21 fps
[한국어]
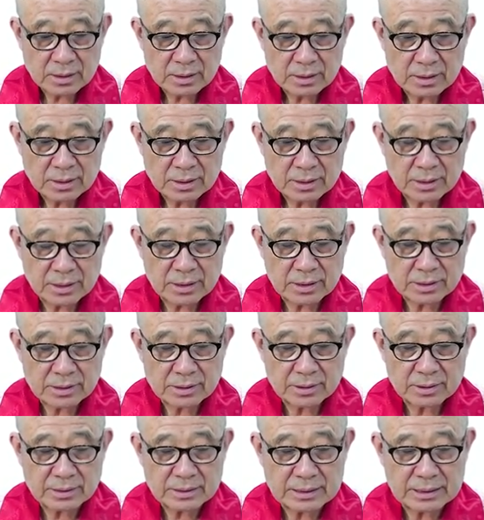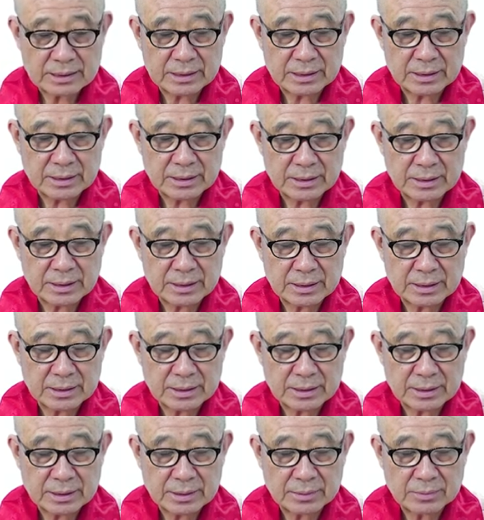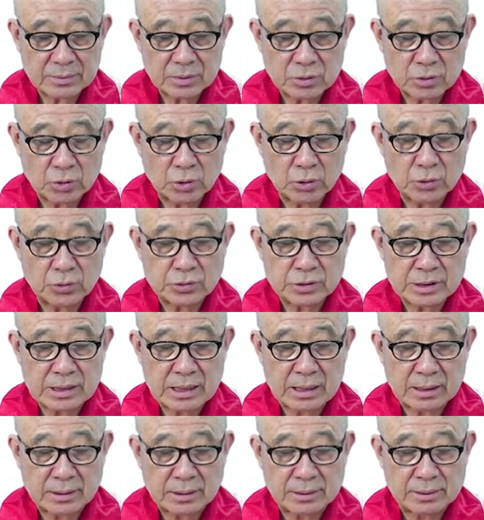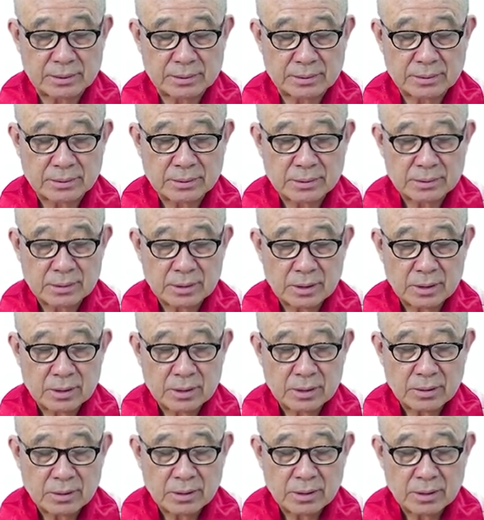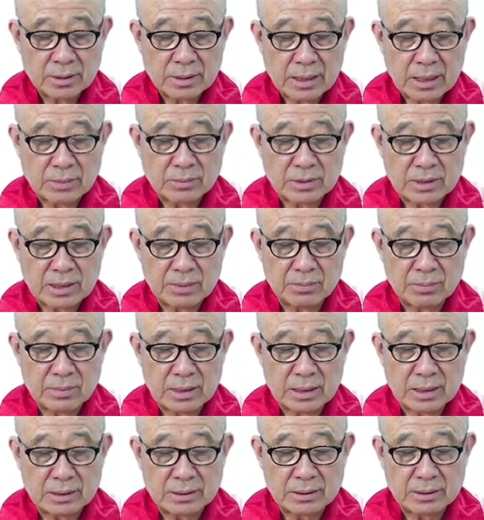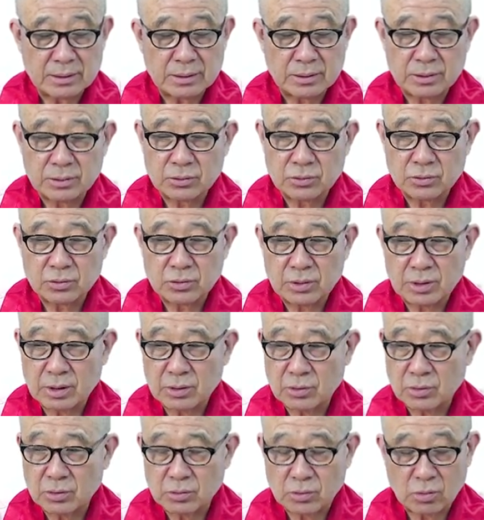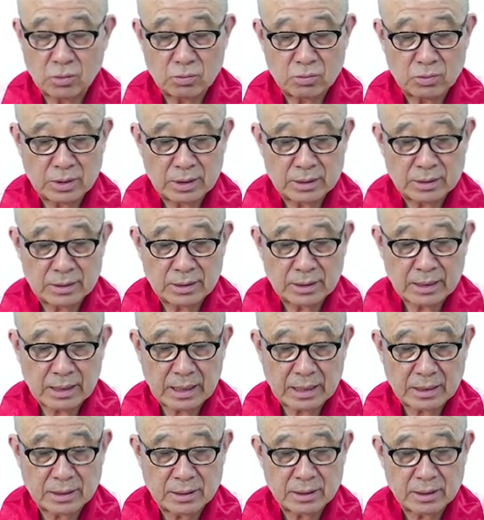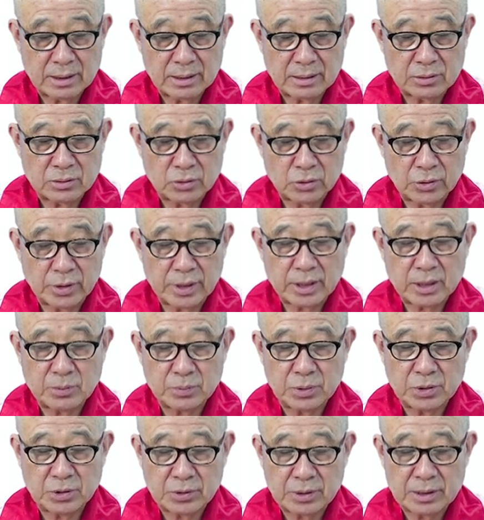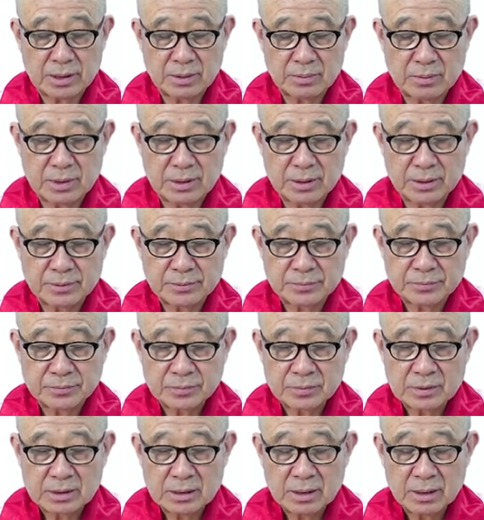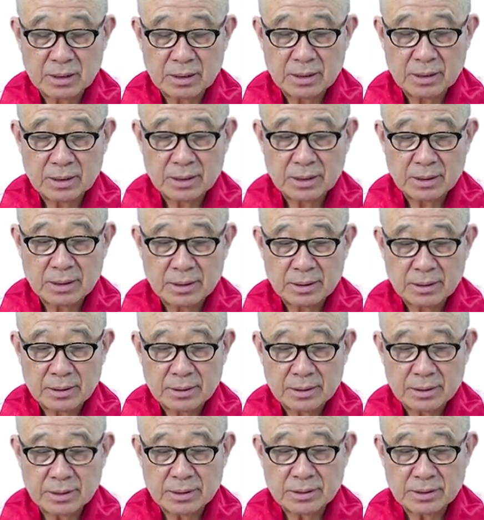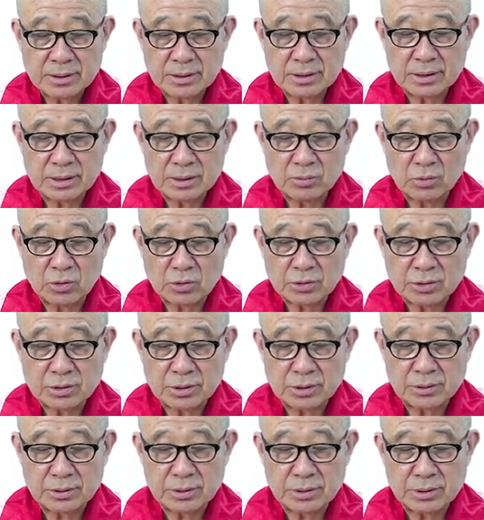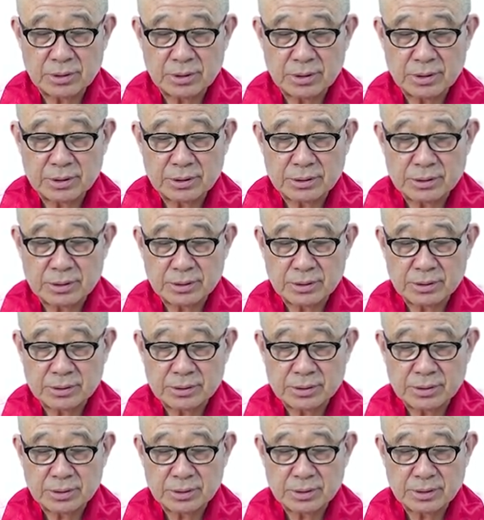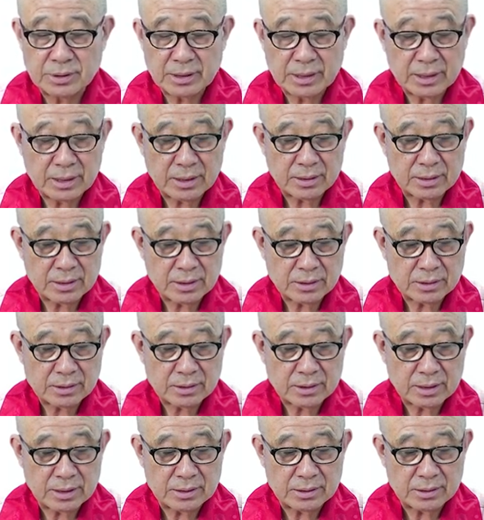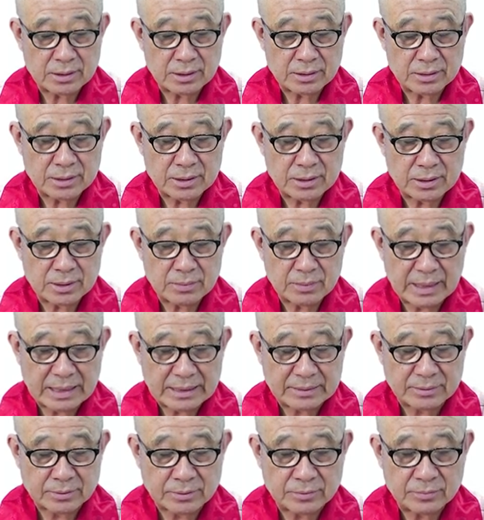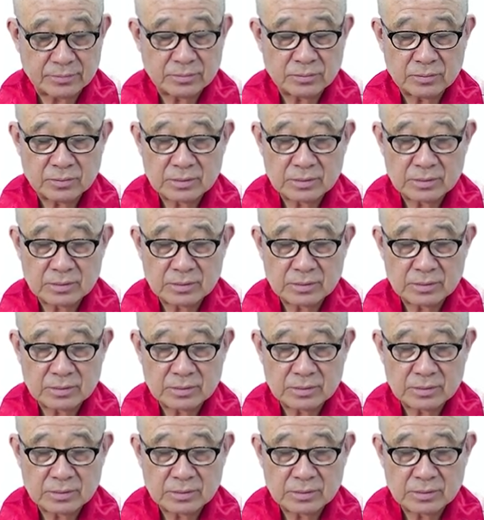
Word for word: 그래서 이 교육상 아비담마를 연구하고 공부하는데 간결한 요약이 필요하다 말이에요. 그래서 이 목적을 위해서 쓰여진 다양한 텍스트가 있었지만은